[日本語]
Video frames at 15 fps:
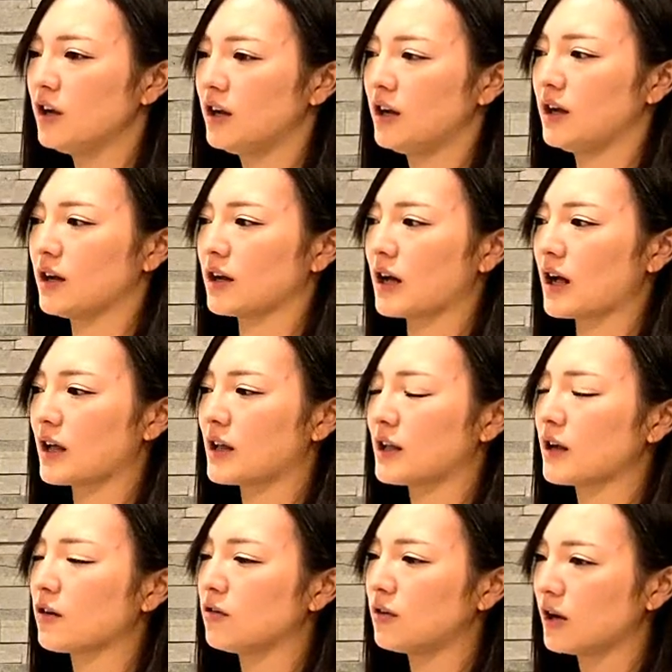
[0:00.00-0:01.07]
えー、かけ
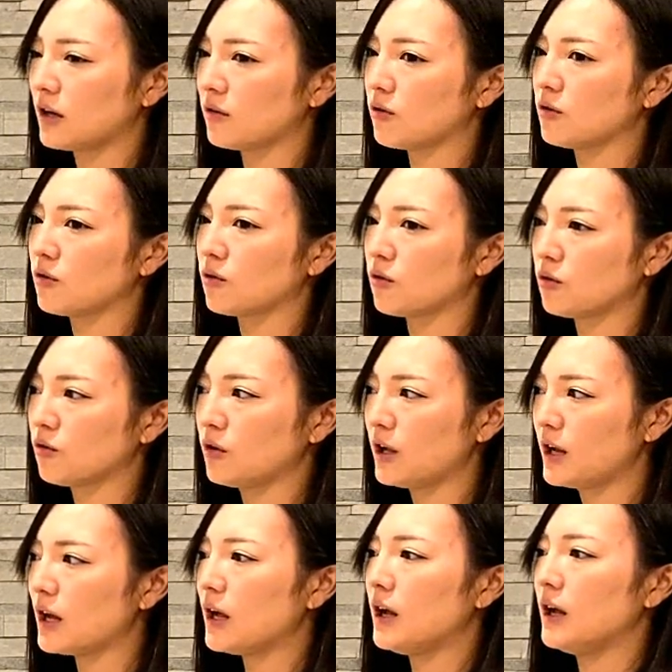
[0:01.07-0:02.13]
たくないということ
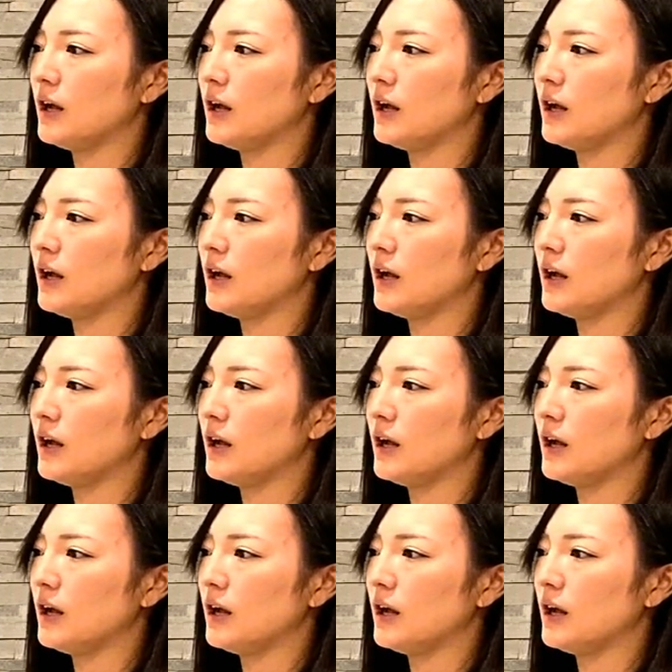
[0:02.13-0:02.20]
で、